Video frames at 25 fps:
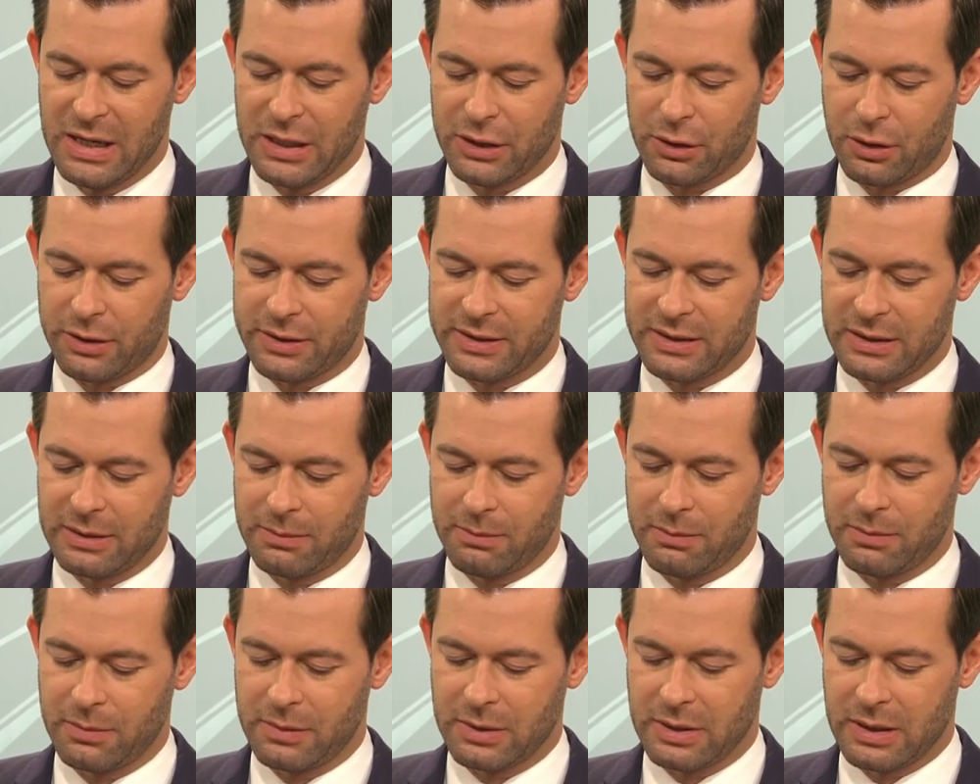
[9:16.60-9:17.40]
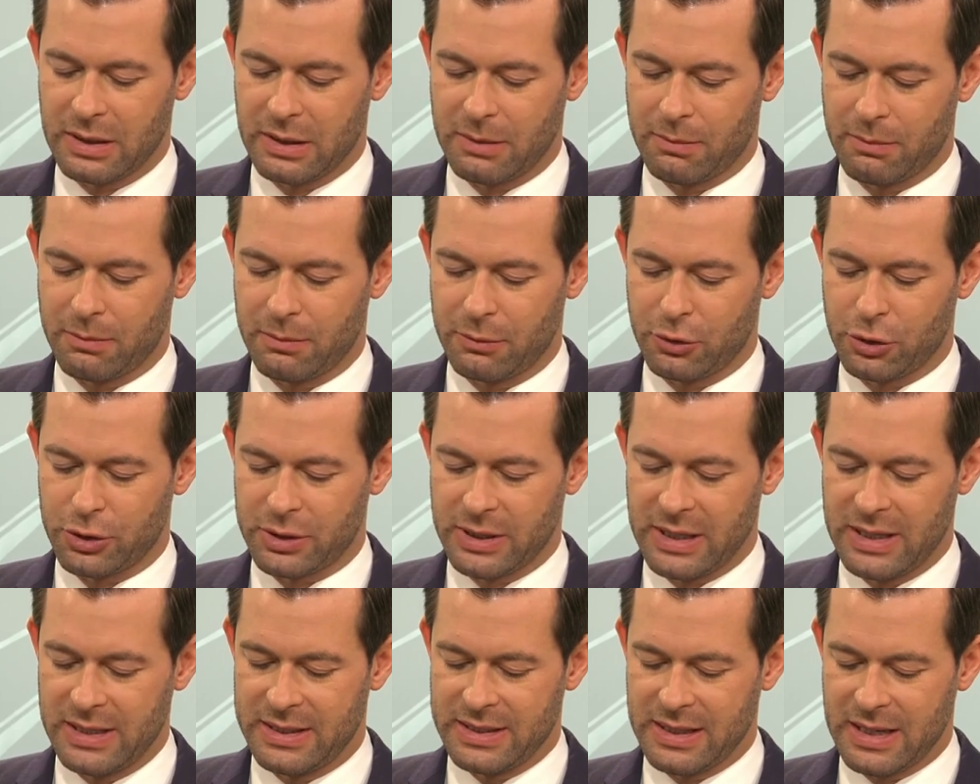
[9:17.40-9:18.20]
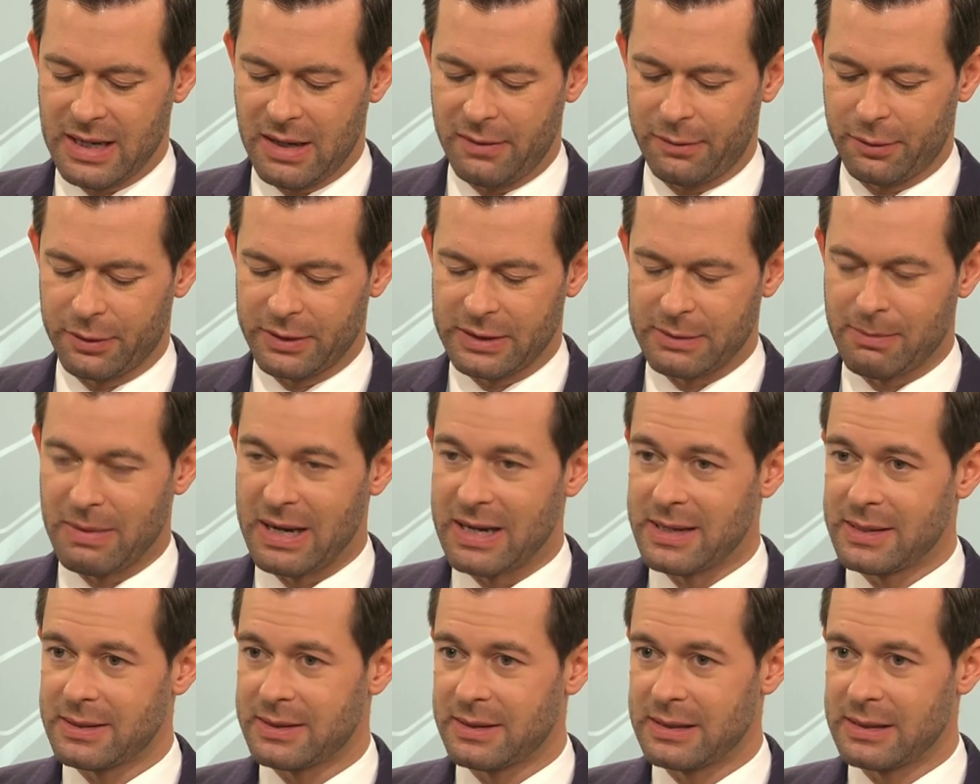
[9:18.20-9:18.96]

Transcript: Trotzdem ähm, stellt Alfons Mais,